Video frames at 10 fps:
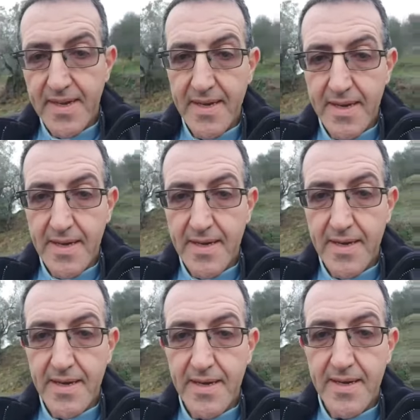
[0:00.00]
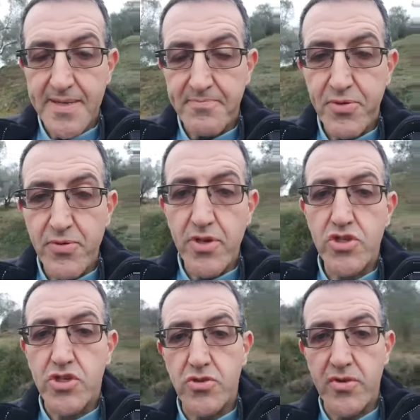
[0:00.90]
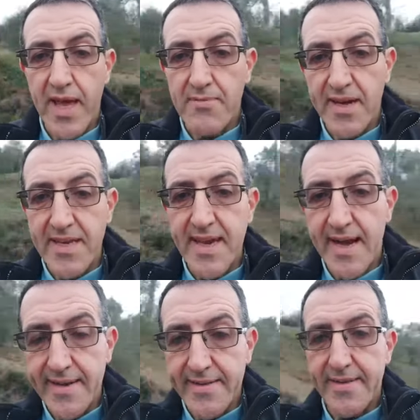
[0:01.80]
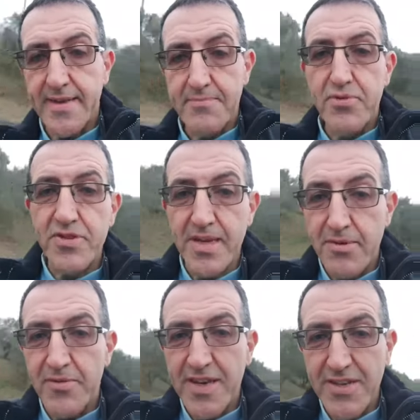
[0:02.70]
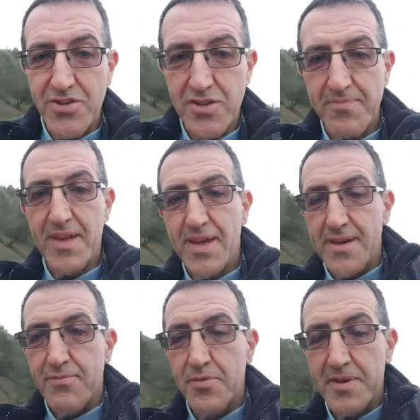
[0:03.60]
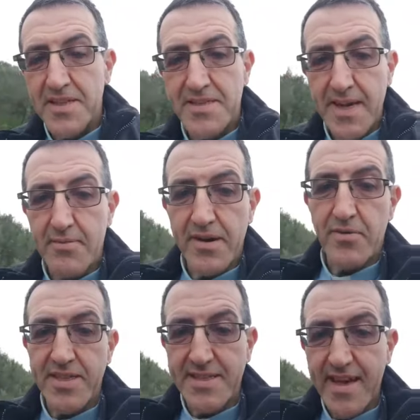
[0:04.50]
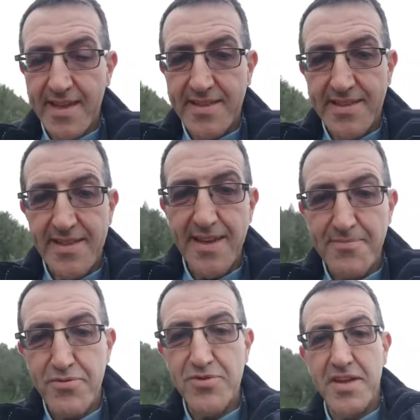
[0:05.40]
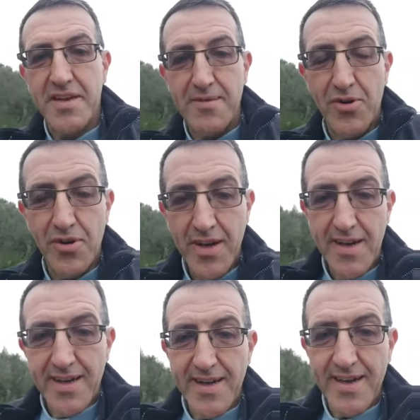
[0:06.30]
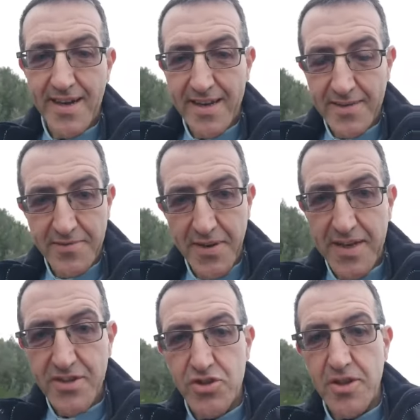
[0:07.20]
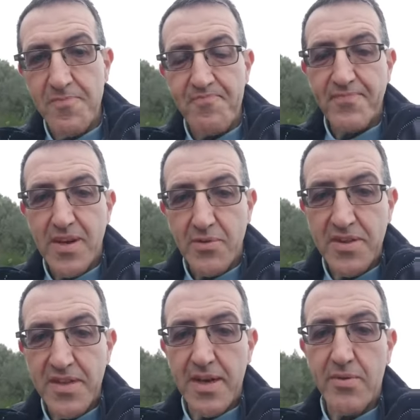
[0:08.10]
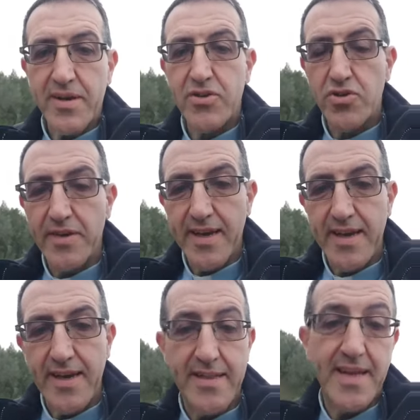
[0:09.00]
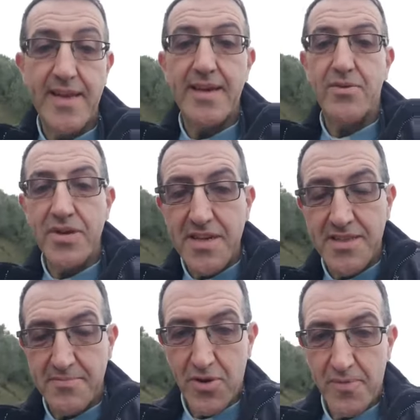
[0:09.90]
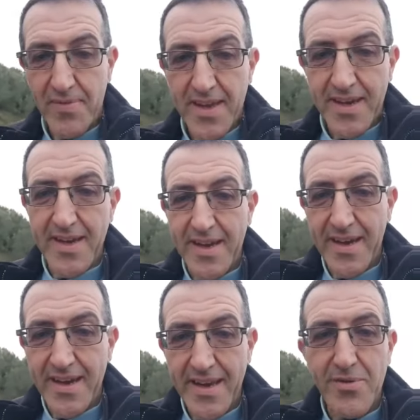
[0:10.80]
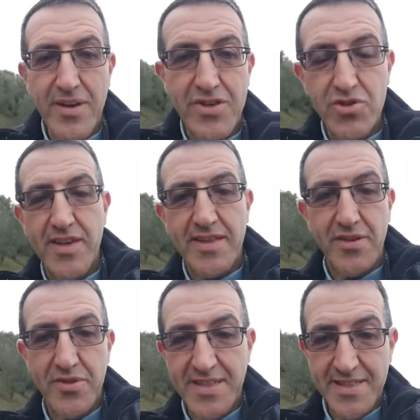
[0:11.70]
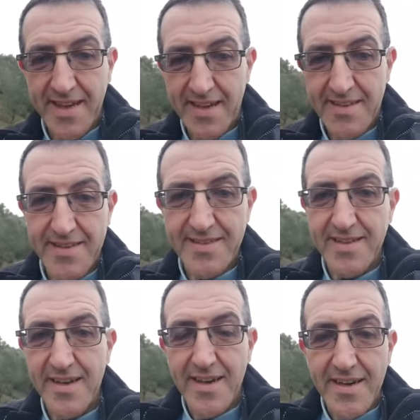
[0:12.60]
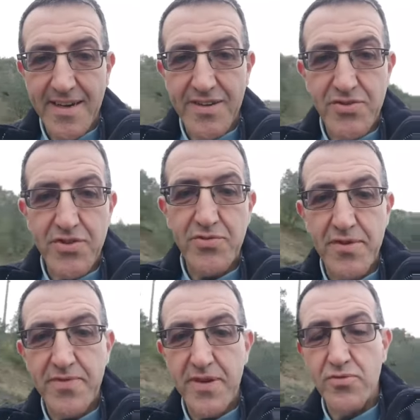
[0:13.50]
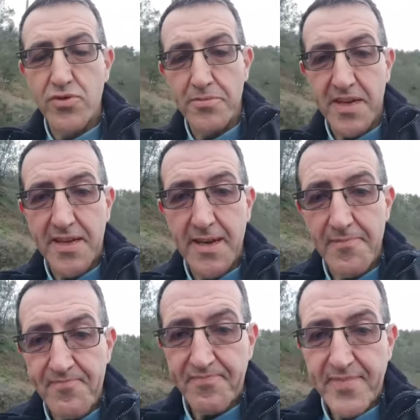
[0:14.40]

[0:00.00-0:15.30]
eh, più noi ci doniamo agli altri e più siamo felici, più pensiamo a noi stessi e più saremo eh, infelici. Quindi la guarigione dall'egoismo, eh, la guarigione da noi stessi. Eh, Gesù è venuto perché